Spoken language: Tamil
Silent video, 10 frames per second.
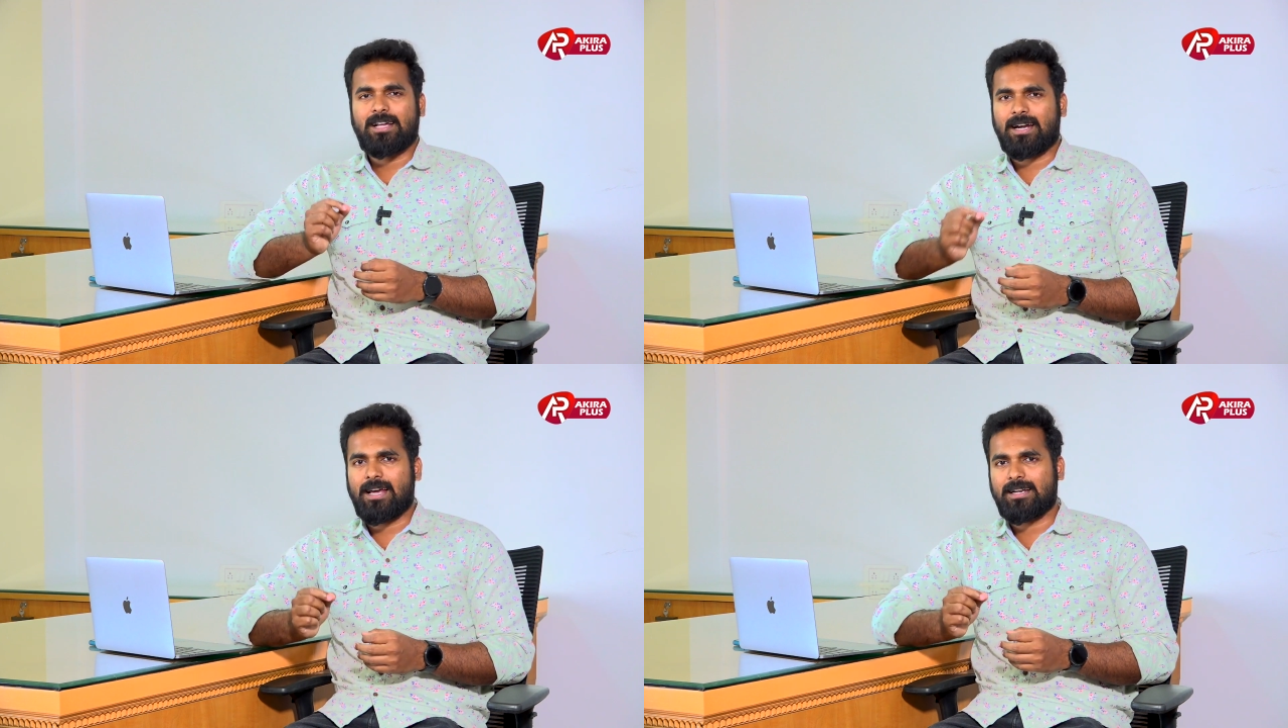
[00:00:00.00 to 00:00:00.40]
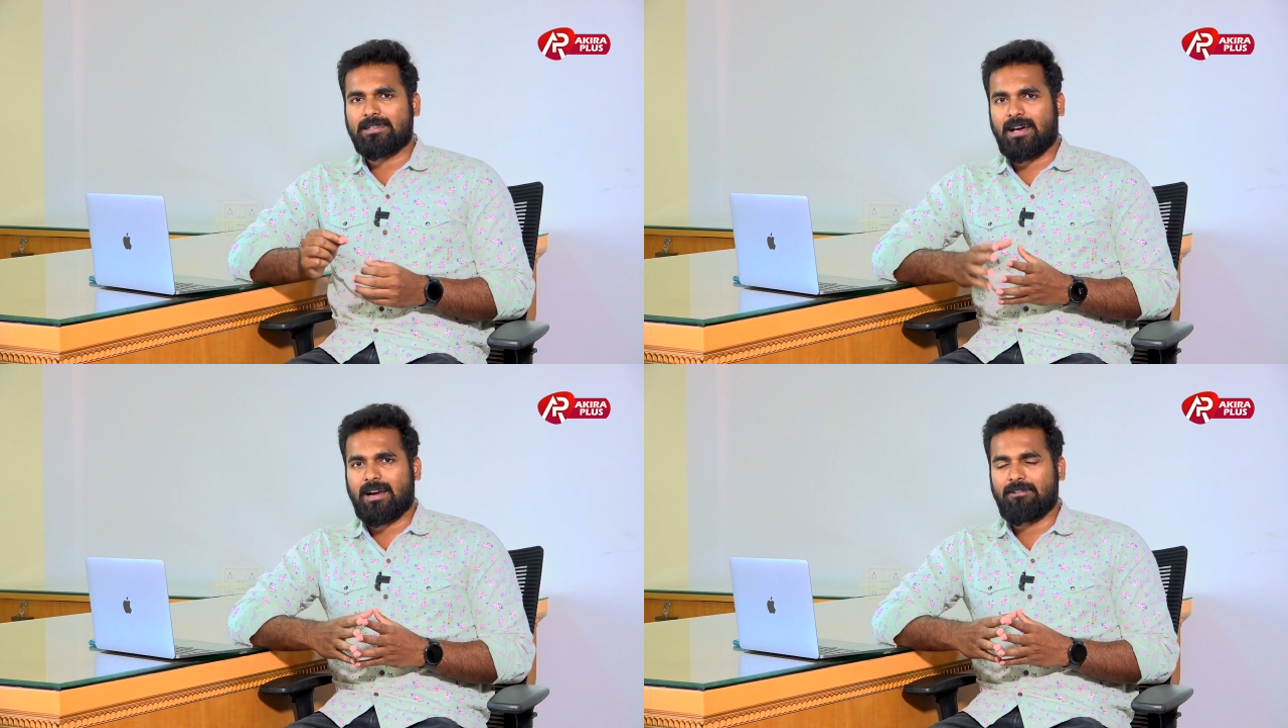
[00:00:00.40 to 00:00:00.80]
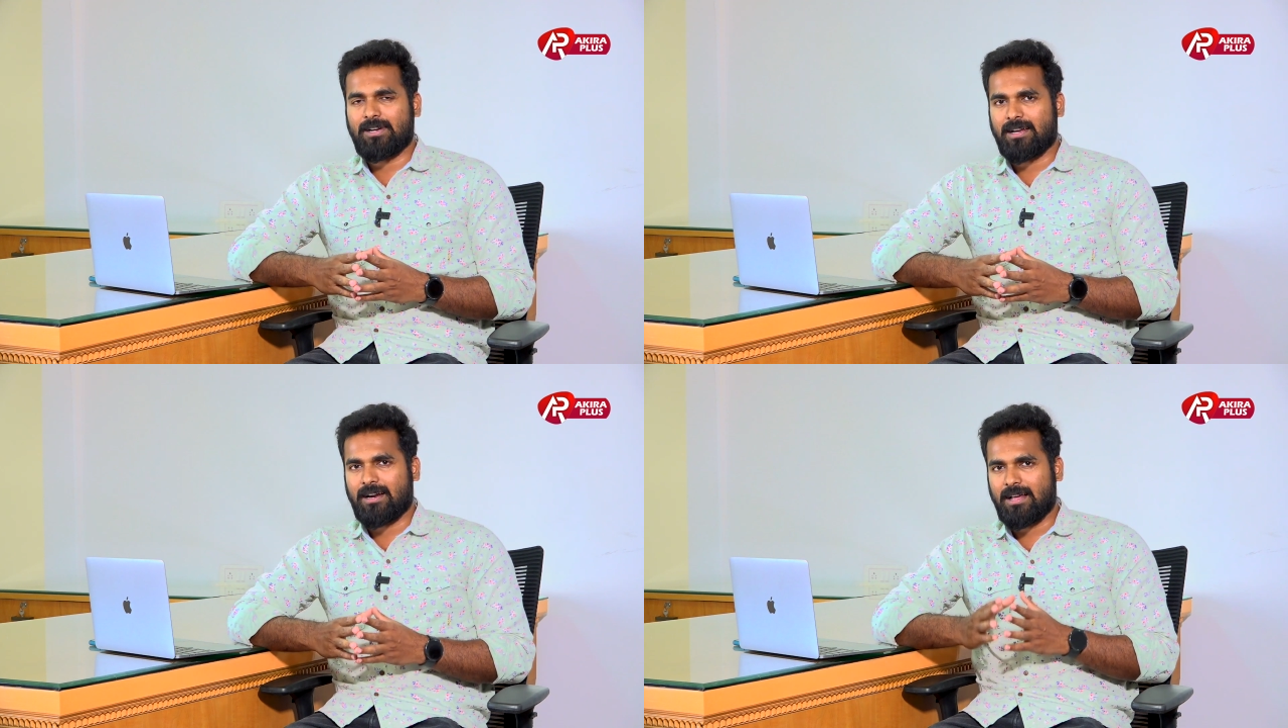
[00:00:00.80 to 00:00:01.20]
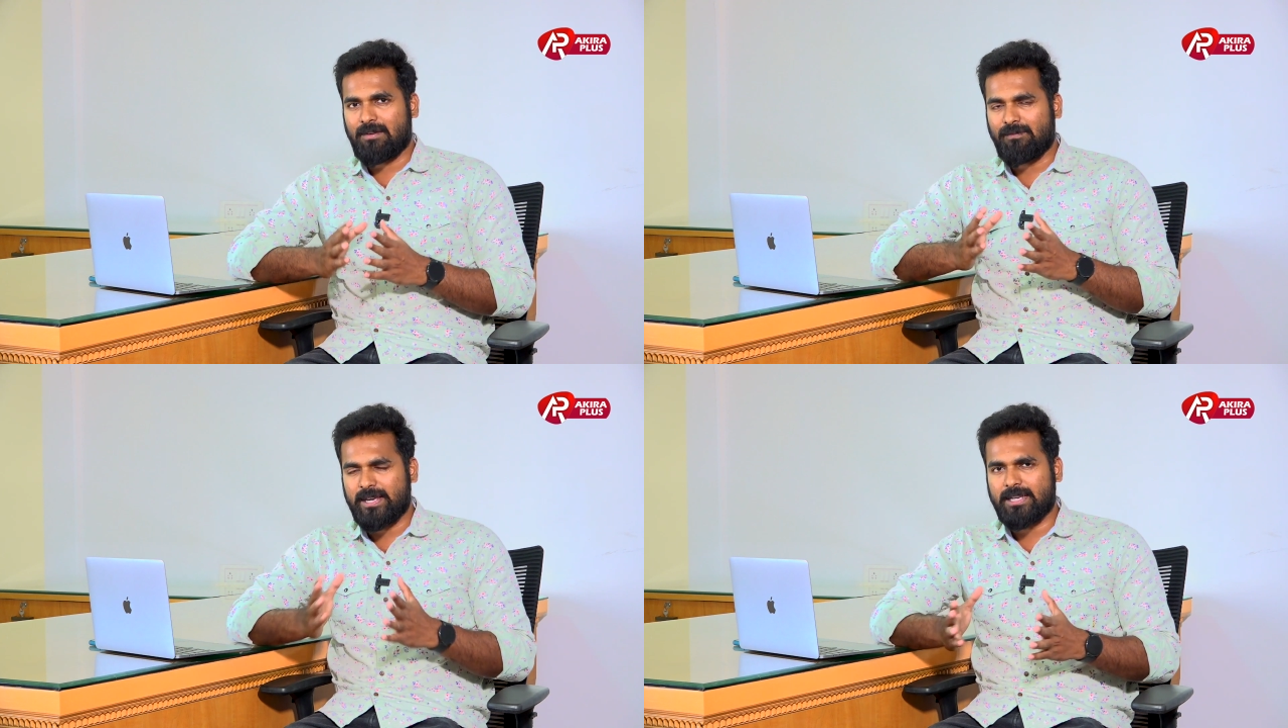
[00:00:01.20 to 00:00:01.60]
ரெண்டாயிரத்தி ஆறில் வெளியான
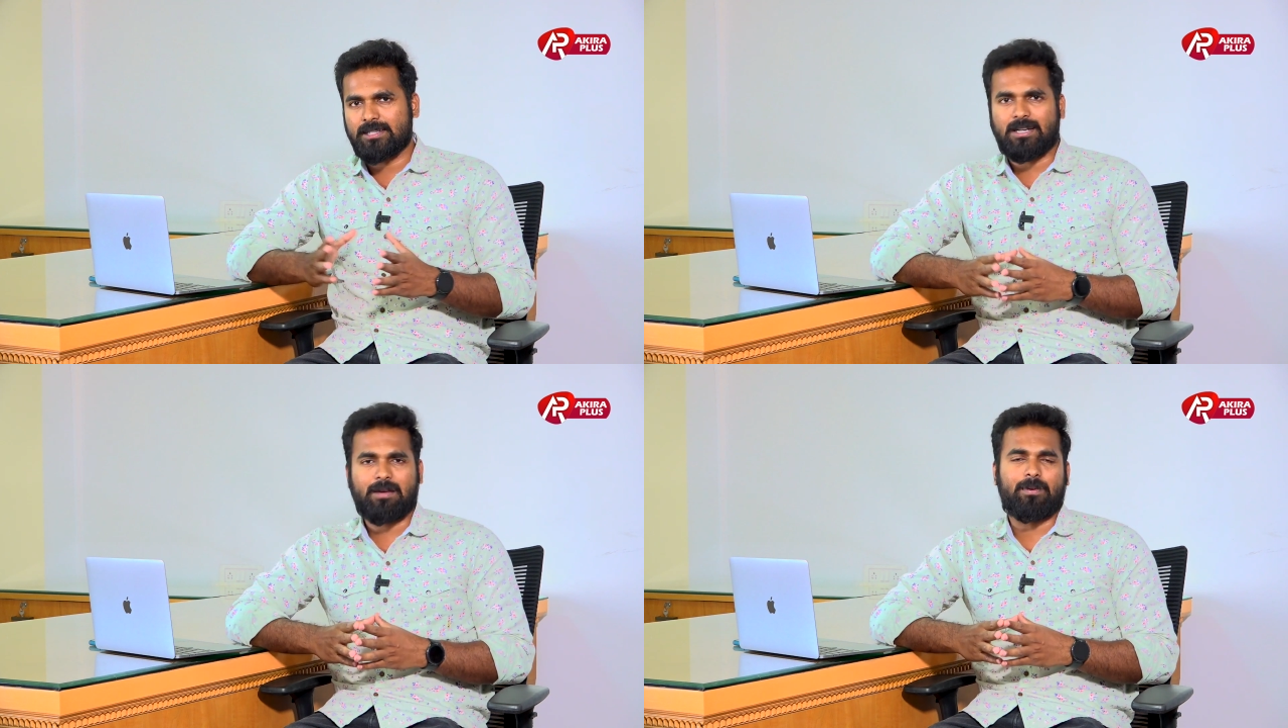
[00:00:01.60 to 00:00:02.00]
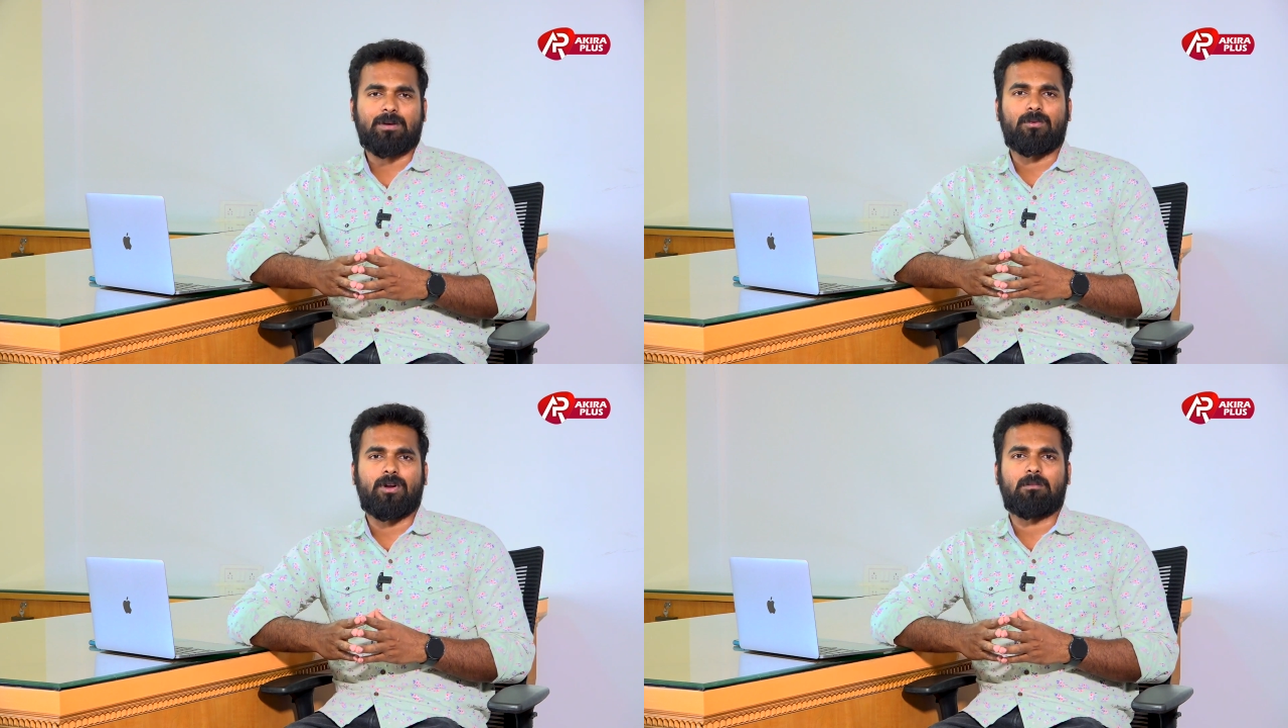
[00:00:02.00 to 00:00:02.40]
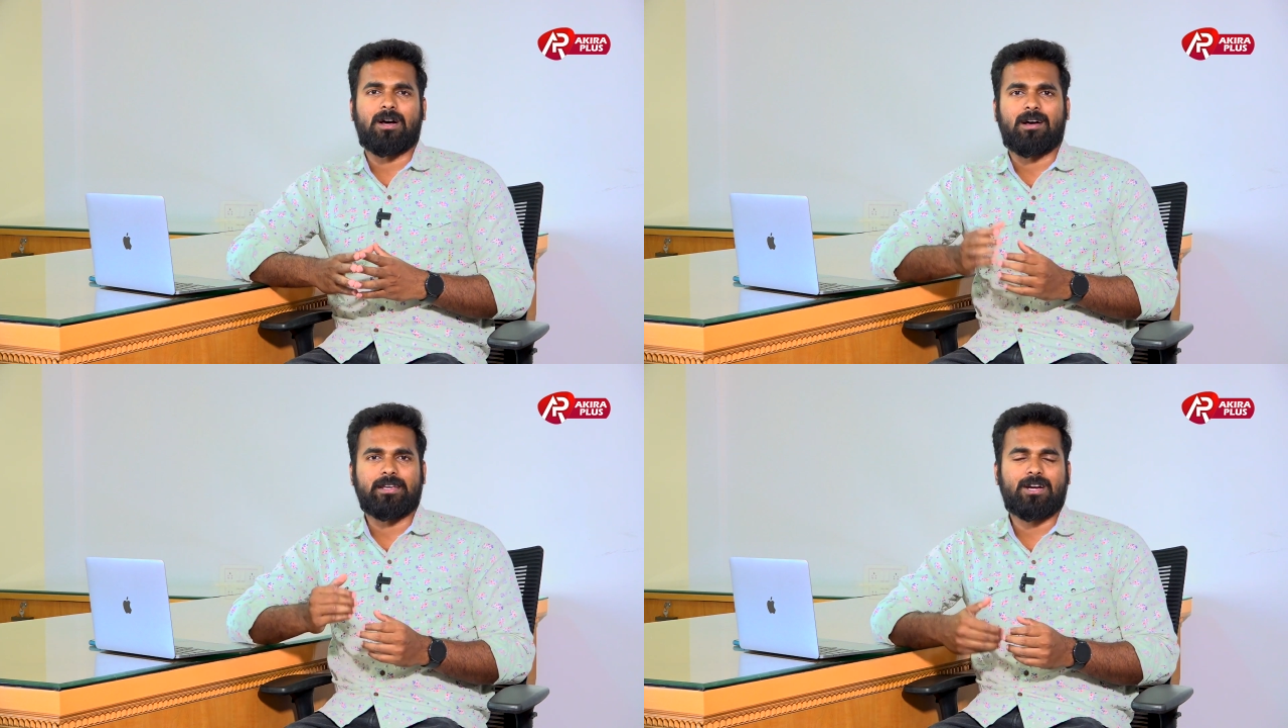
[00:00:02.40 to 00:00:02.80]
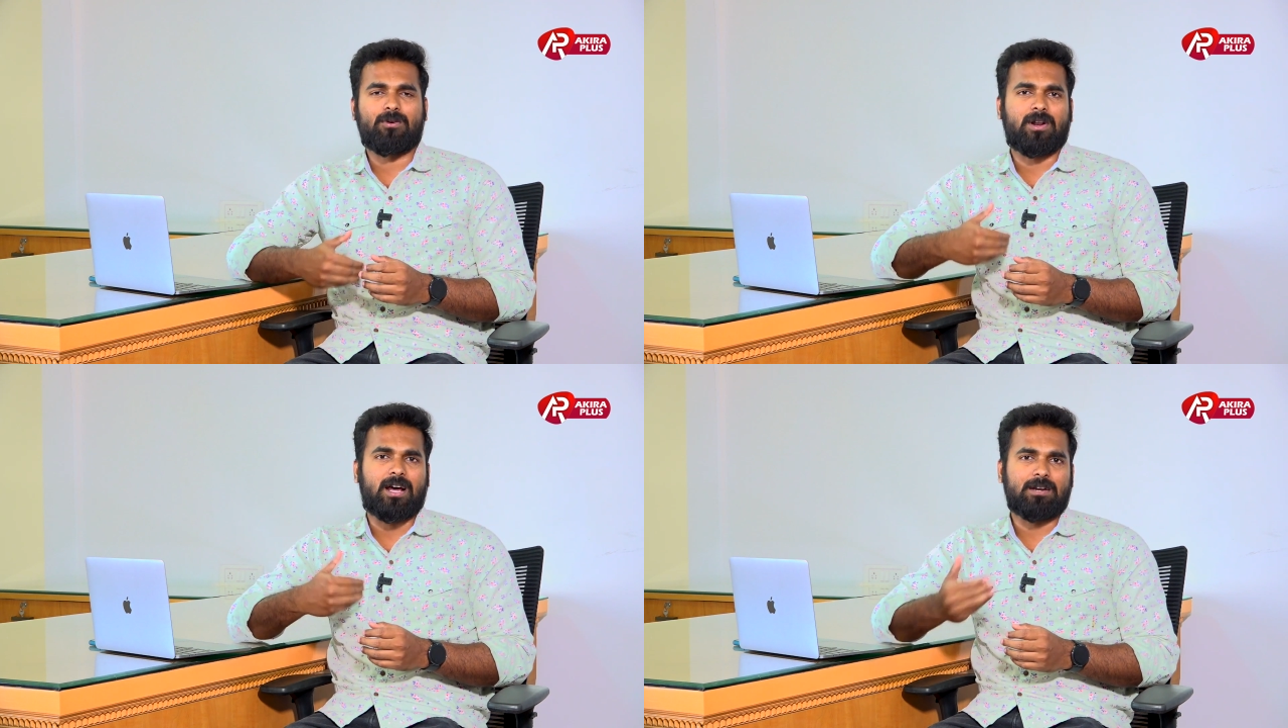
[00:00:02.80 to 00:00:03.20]
வெயில் திரைப்படம் மூலமாக இயக்குனர்